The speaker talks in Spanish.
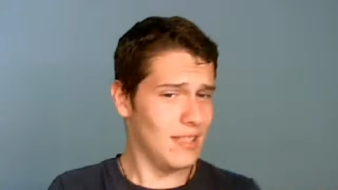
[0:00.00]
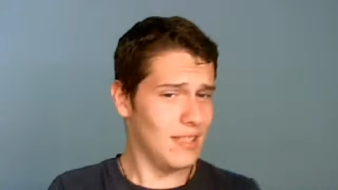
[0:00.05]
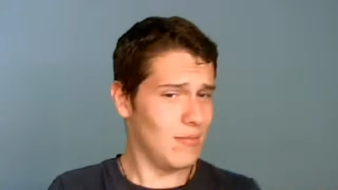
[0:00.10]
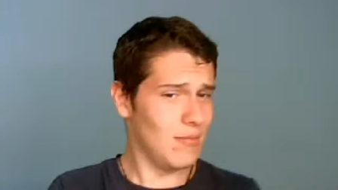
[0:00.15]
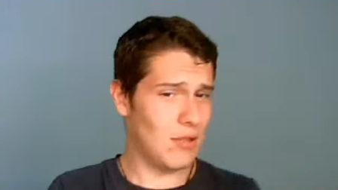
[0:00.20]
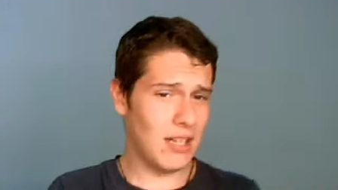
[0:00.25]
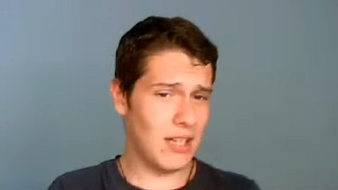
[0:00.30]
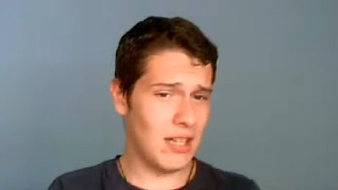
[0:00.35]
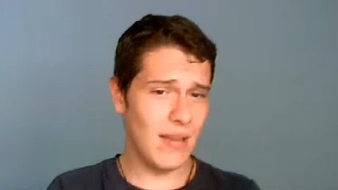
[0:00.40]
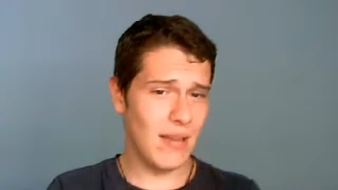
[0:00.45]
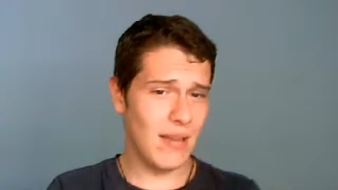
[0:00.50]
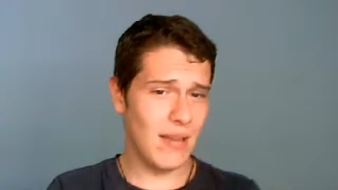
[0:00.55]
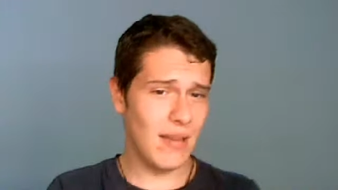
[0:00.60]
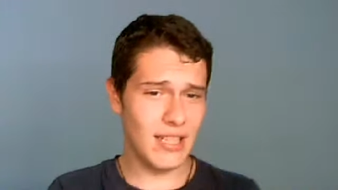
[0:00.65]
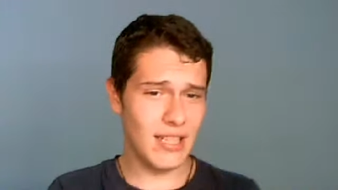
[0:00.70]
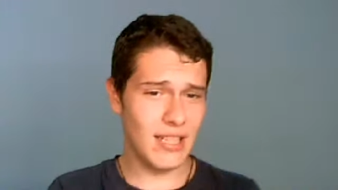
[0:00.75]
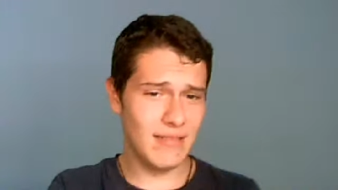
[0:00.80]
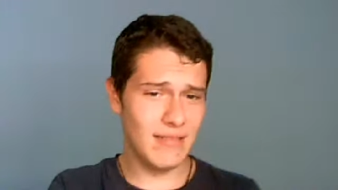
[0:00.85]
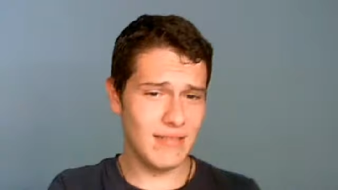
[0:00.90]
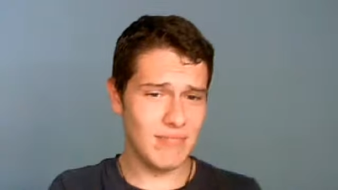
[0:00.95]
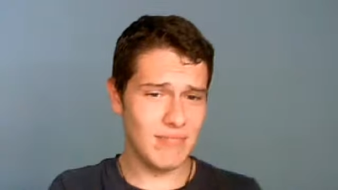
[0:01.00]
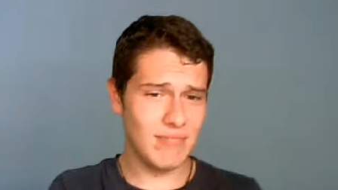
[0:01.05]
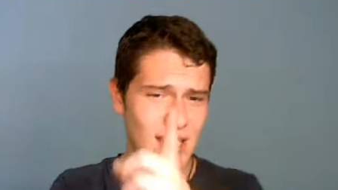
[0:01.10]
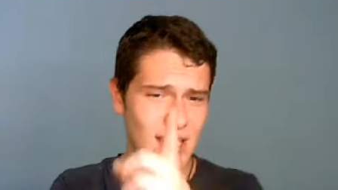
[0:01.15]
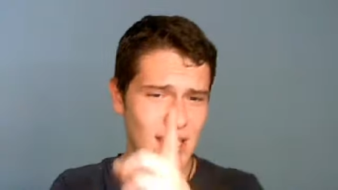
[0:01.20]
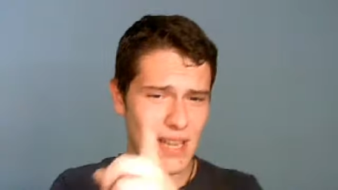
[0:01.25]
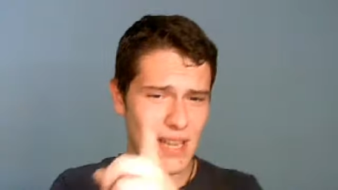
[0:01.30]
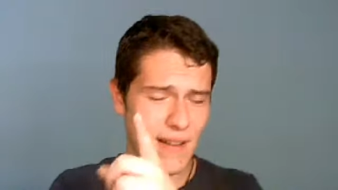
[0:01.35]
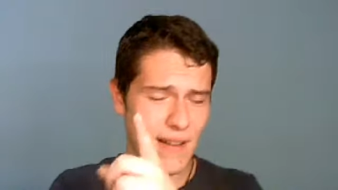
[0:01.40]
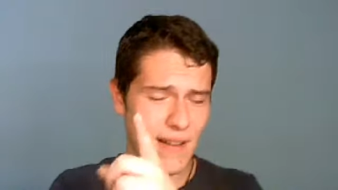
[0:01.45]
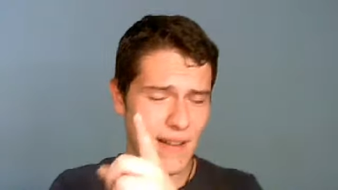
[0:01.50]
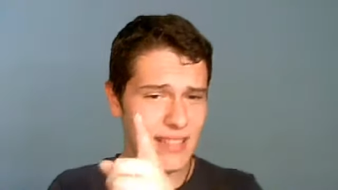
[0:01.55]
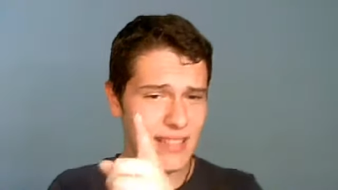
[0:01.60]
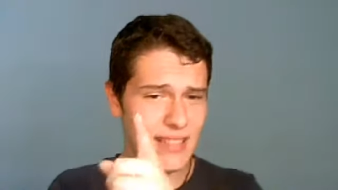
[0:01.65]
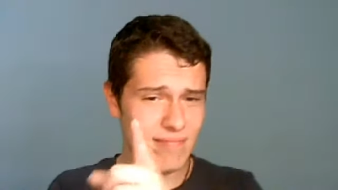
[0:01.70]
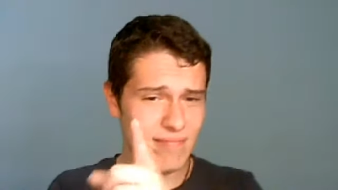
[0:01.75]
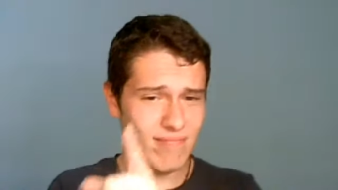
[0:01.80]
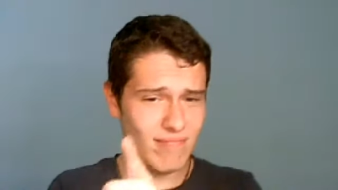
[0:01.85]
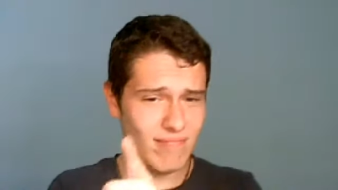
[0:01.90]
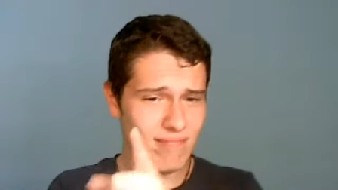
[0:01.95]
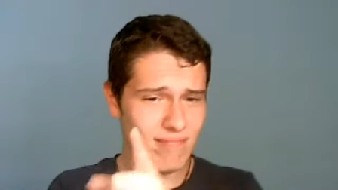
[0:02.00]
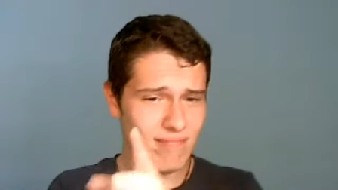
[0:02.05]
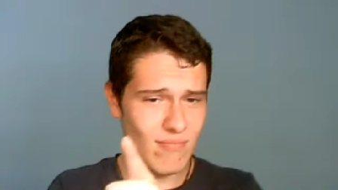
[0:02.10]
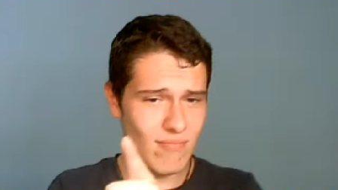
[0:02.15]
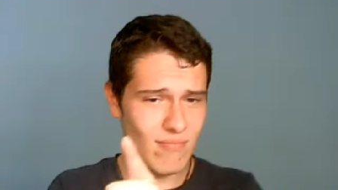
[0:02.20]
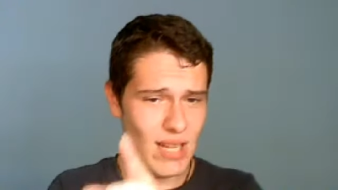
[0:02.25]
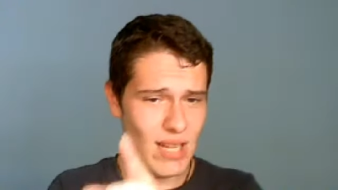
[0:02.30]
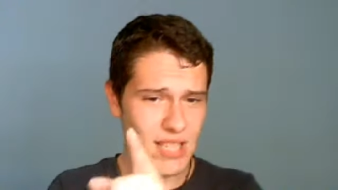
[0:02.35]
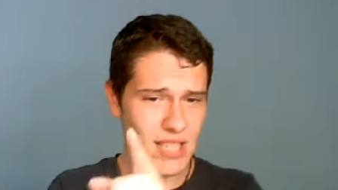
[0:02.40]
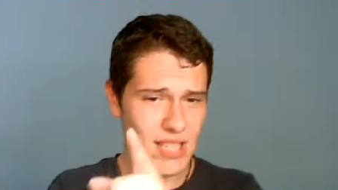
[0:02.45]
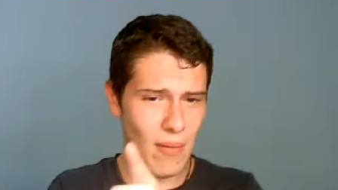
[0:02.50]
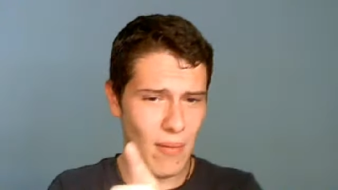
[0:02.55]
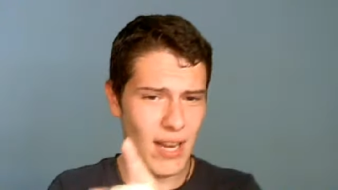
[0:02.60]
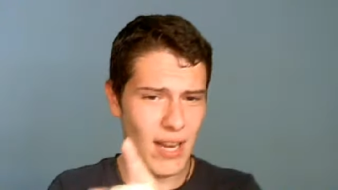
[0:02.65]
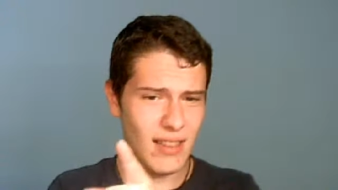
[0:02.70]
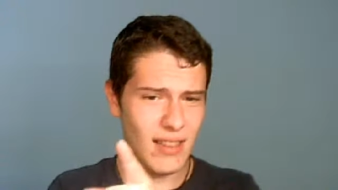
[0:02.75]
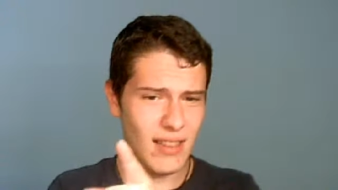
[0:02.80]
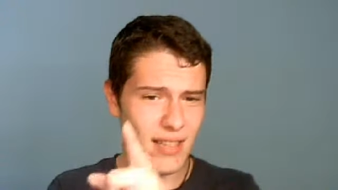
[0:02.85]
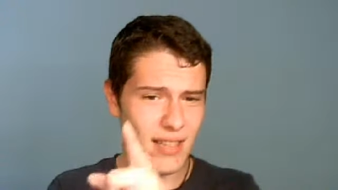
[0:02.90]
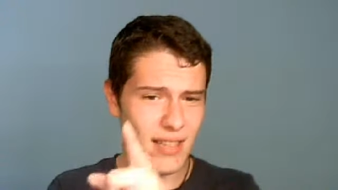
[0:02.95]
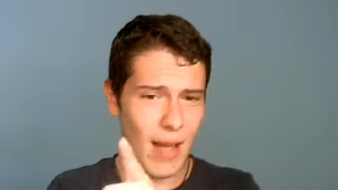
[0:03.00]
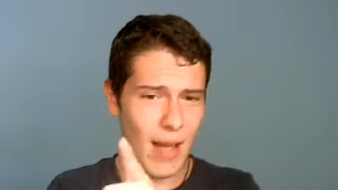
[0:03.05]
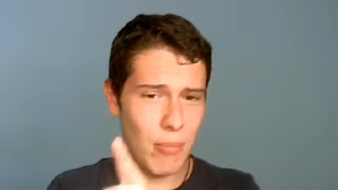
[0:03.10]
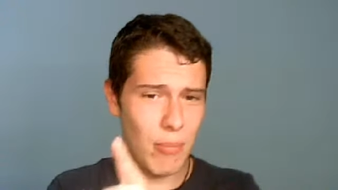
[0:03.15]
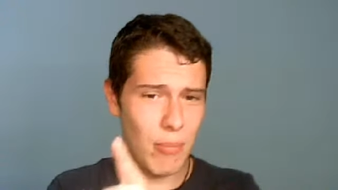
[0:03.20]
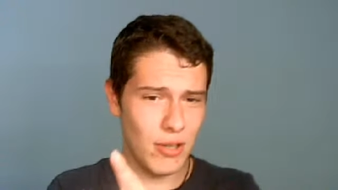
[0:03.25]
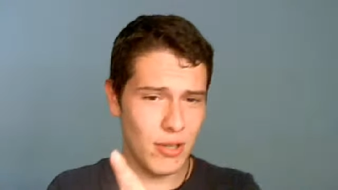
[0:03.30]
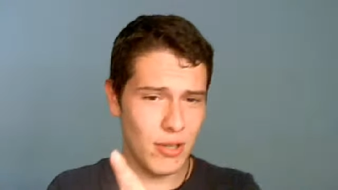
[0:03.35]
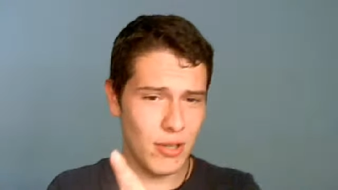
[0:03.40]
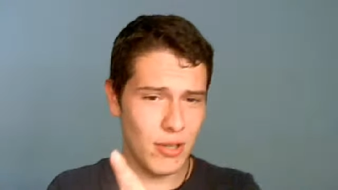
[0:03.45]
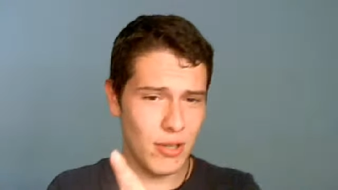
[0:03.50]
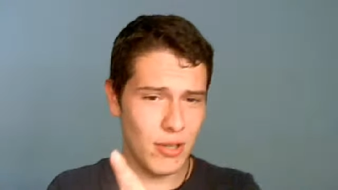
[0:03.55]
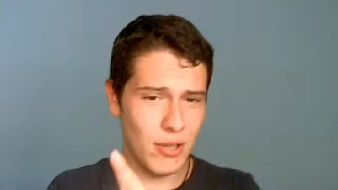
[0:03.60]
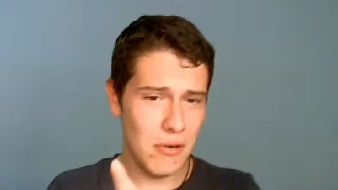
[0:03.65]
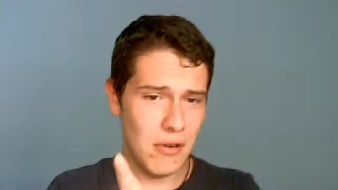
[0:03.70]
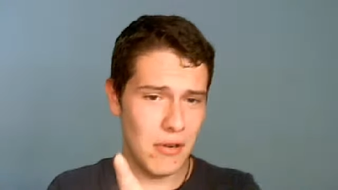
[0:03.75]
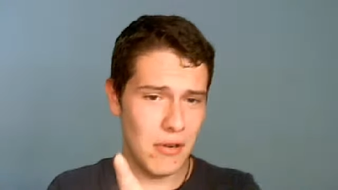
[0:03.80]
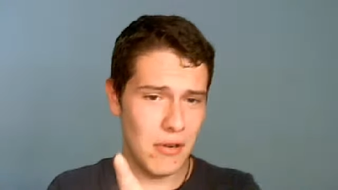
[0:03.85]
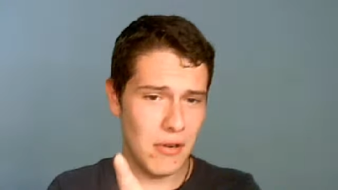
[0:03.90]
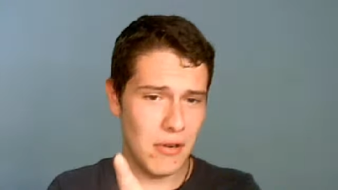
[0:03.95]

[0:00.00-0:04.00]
porque, porque el chaval el chaval ha apoyado a uno,